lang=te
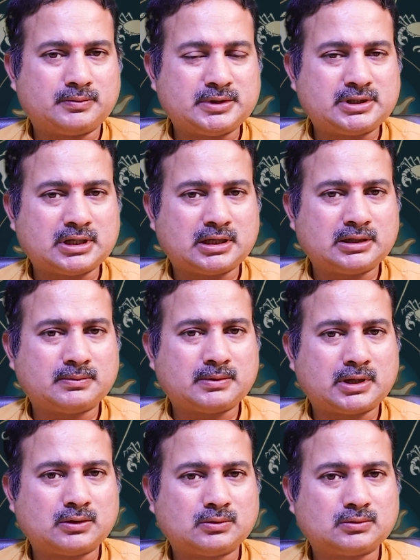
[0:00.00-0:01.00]
విషయాన్ని
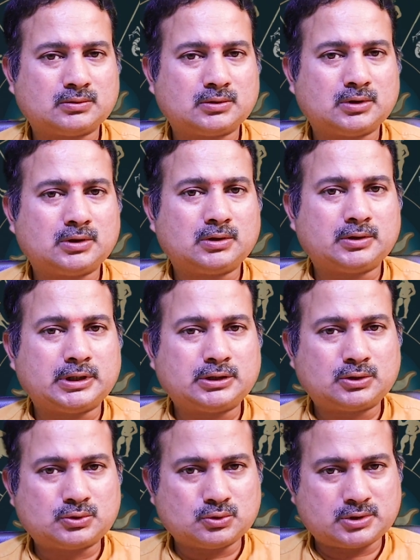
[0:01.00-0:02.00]
వారు
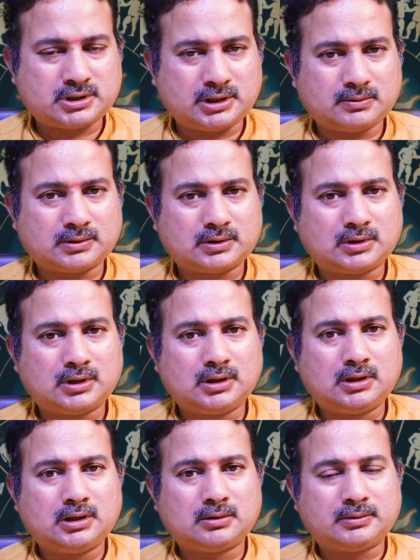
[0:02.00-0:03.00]
ఎదురు చూసి
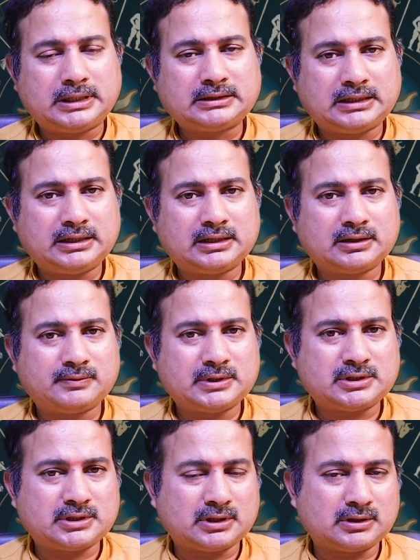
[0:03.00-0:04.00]
నీ తెలియని
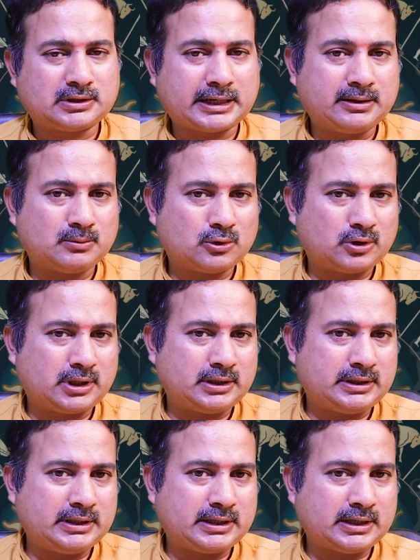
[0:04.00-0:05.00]
విషయం టైంలోనే
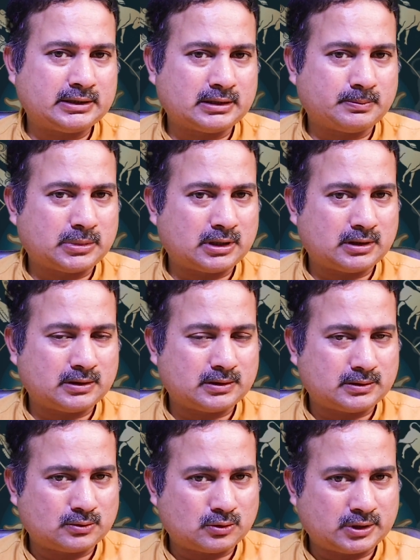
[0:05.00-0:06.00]
నీకే దెబ్బ
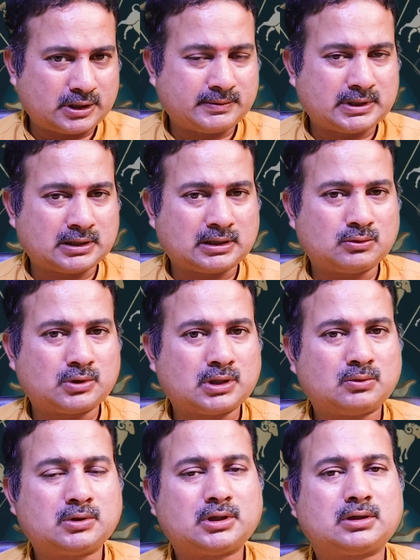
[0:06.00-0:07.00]
కొట్టే విధంగా
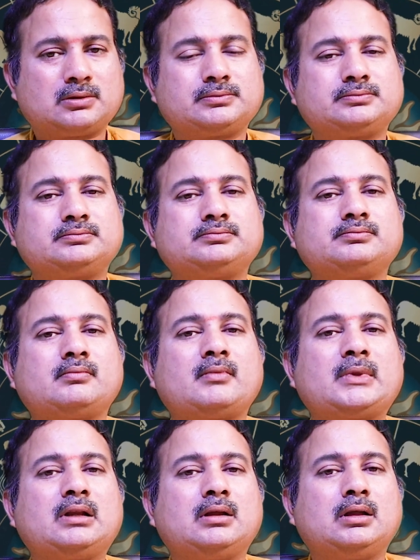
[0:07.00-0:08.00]
కూడా ఉంటారు
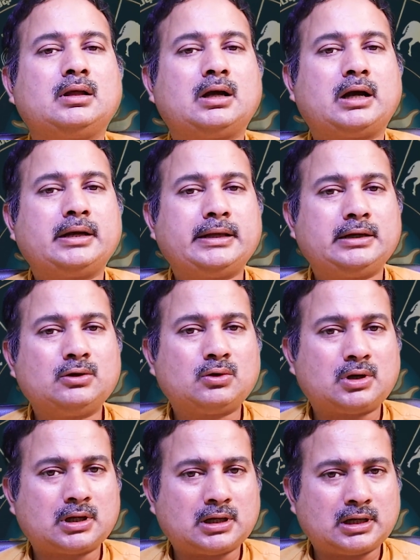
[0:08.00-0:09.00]
అంటే ఎన్నో
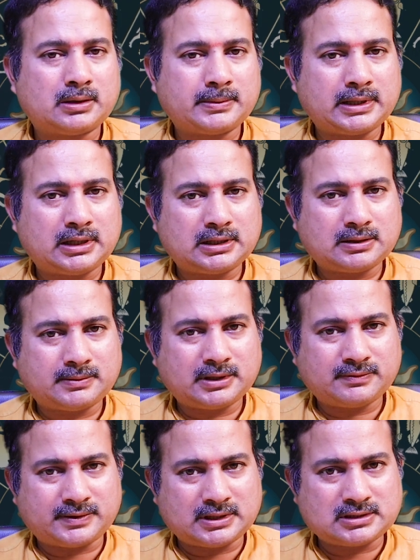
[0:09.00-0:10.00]

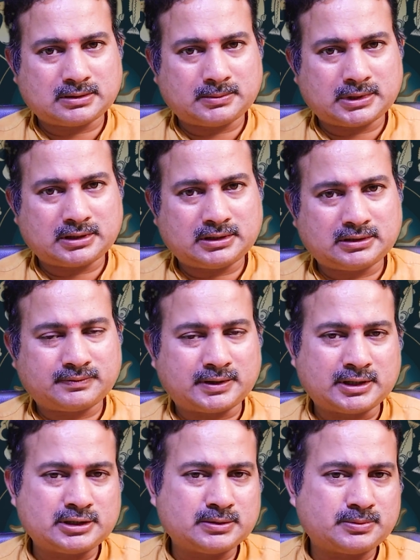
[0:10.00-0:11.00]
రకాలమైనటువంటి ఫ్రెండ్స్ అన్నమాట నీతో
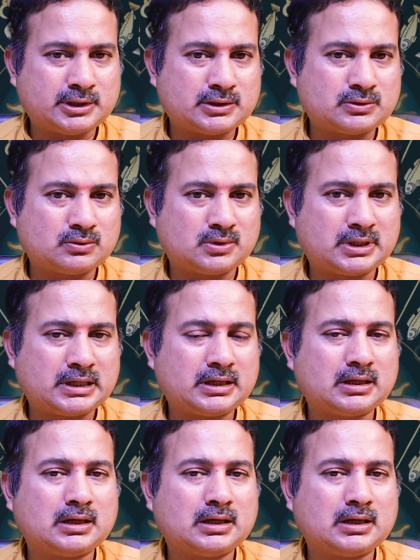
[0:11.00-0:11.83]
ఫ్రెండ్షిప్ చేస్తూనే